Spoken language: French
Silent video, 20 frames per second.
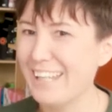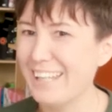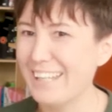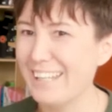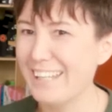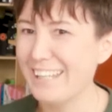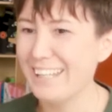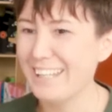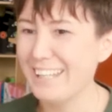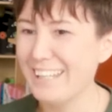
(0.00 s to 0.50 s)

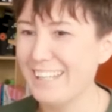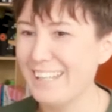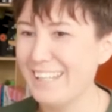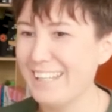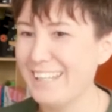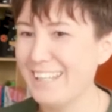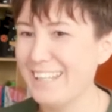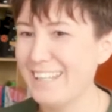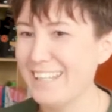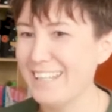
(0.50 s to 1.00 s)

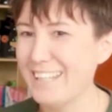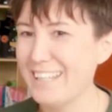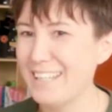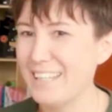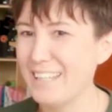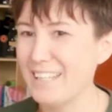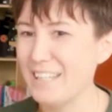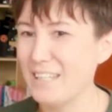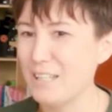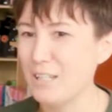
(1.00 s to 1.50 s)
Et,
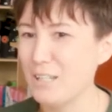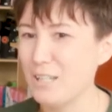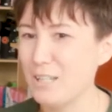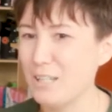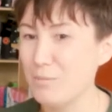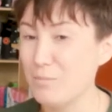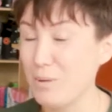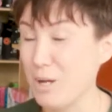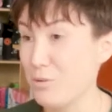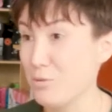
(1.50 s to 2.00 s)

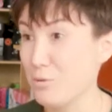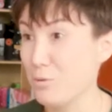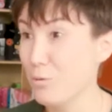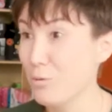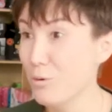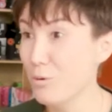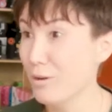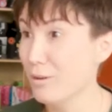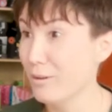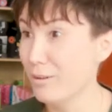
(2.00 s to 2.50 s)
et bah, du
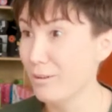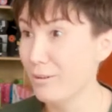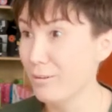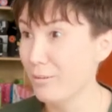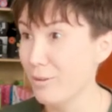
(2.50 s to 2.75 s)
coup, euh,